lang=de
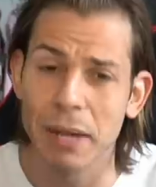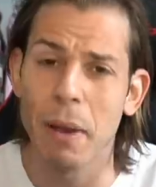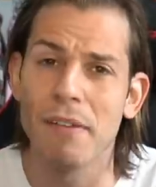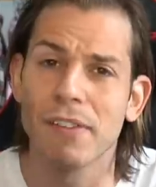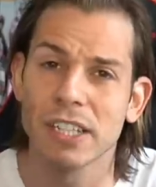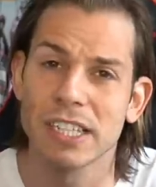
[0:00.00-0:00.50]
die haben
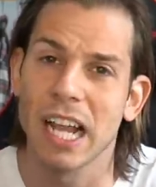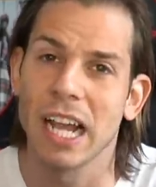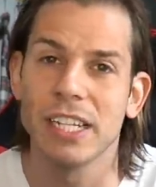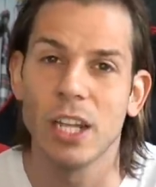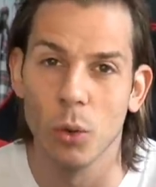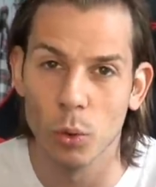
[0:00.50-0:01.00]
einfach das
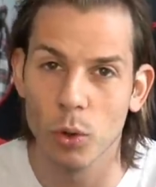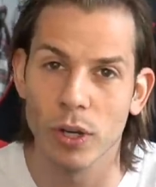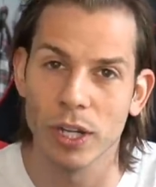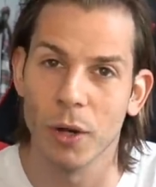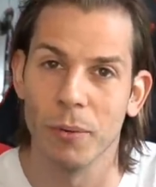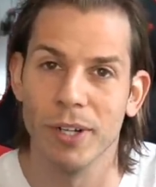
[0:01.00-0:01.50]
gleiche Logo
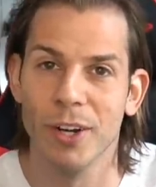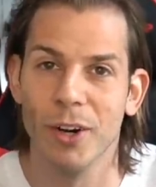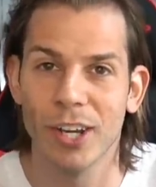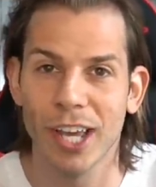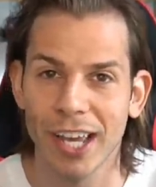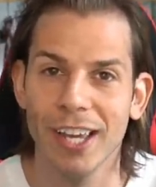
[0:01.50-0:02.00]
genommen.
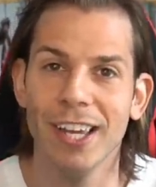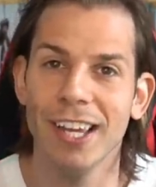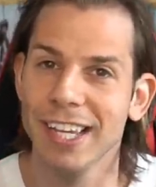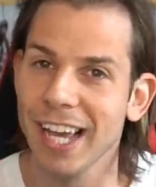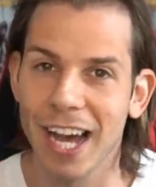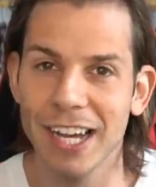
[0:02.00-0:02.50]
Okay,
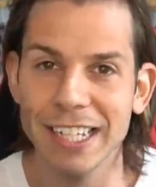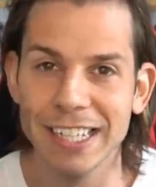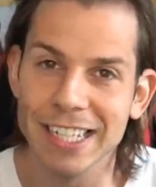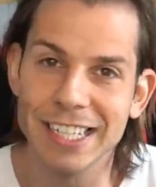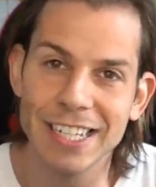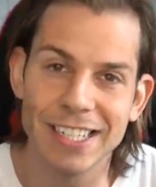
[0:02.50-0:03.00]
ja,
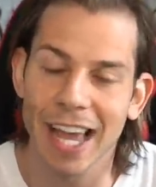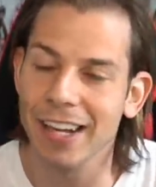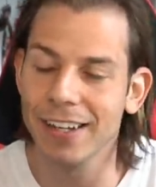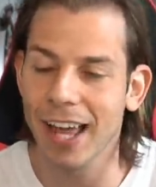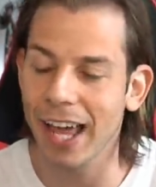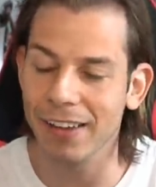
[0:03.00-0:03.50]
das ist
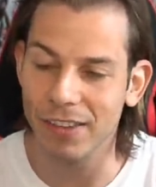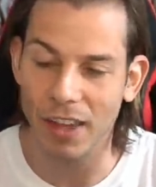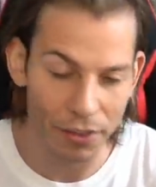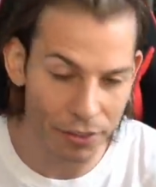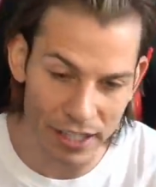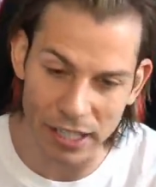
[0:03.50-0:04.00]
ein, ein
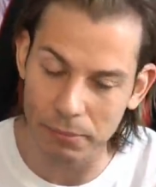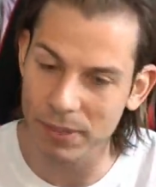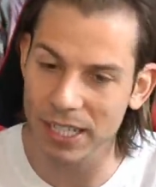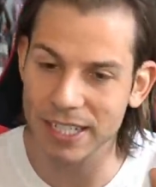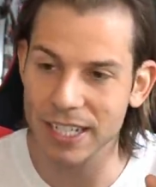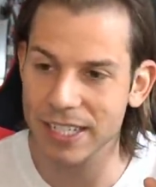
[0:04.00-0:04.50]
Theme,
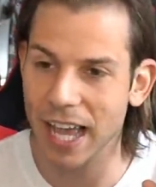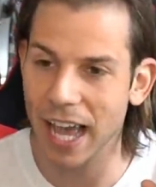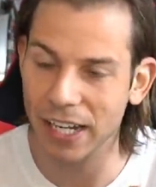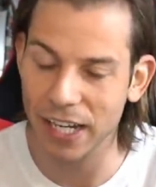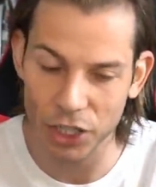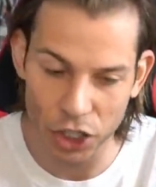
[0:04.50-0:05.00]
das ist
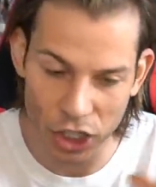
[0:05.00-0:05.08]
eine